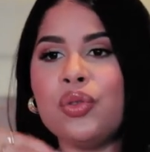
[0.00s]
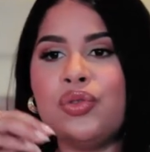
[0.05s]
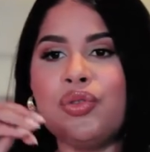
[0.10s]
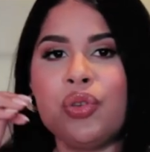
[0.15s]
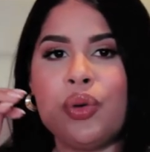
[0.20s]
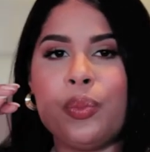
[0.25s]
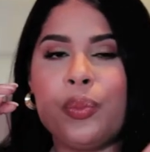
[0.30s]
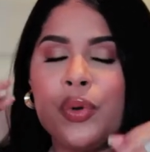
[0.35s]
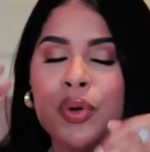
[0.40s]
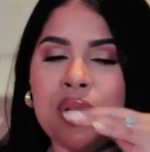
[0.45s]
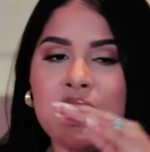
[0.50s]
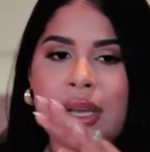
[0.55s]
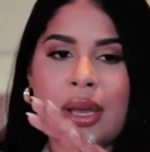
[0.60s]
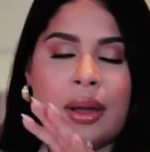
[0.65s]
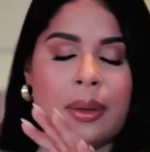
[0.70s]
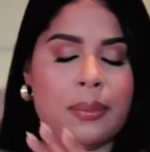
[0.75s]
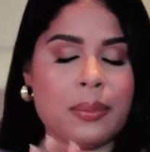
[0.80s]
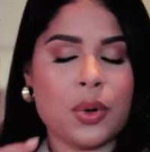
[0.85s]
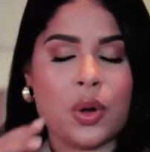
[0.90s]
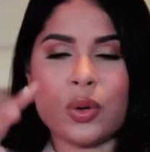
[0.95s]
yo
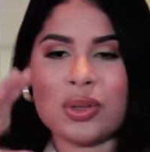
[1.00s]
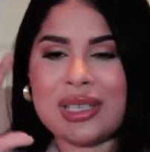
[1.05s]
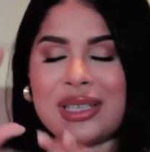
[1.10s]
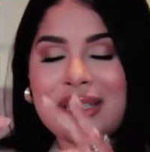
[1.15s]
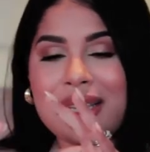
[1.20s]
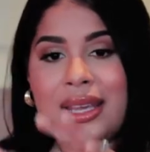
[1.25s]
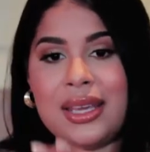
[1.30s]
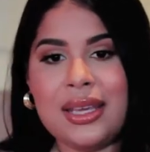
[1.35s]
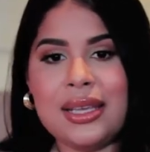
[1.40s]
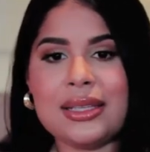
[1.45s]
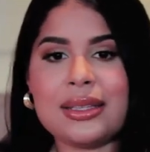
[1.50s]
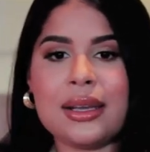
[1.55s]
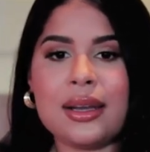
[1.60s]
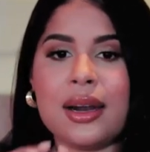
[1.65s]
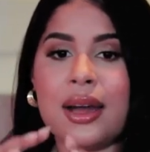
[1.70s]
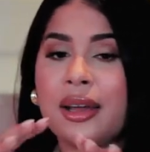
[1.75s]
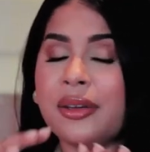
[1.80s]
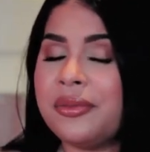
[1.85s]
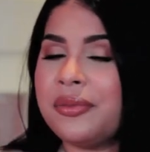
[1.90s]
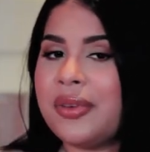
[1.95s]
ponía cosas en
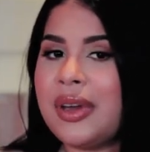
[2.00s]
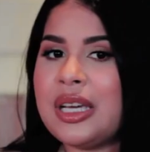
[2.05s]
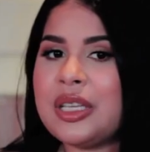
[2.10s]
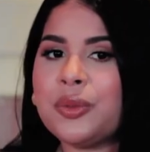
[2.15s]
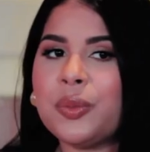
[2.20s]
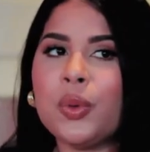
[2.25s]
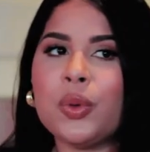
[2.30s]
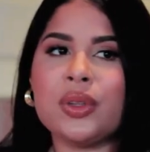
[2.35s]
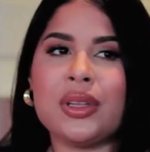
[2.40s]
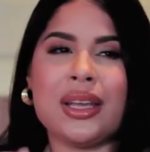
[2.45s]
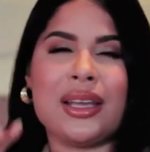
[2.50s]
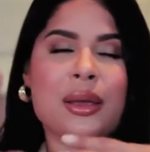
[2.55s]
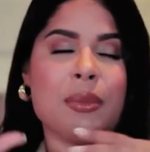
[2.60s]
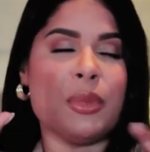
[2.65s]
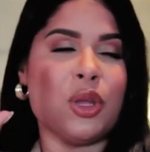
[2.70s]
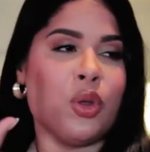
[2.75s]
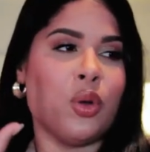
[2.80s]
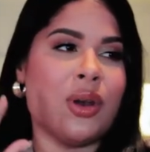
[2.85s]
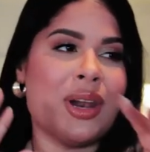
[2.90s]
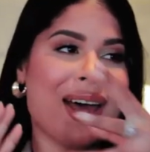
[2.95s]
Instagram, en Facebook, de que
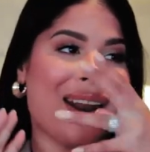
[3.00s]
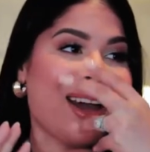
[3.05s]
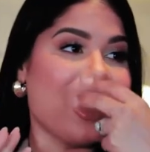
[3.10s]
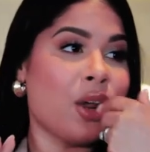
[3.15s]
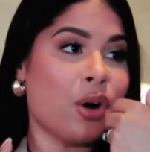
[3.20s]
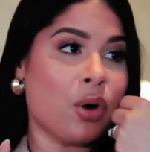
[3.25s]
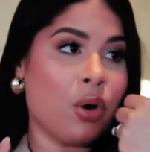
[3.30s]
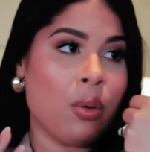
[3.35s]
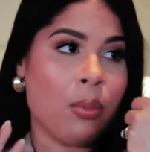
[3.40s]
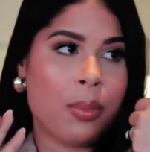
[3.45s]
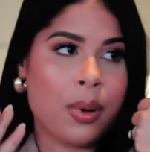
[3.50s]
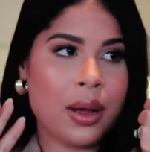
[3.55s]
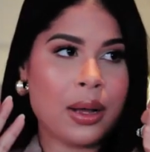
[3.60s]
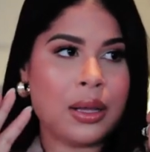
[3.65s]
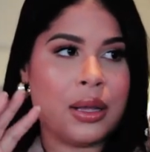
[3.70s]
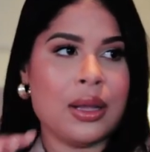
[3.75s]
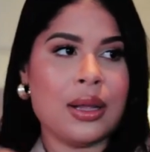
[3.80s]
me donaran ropa.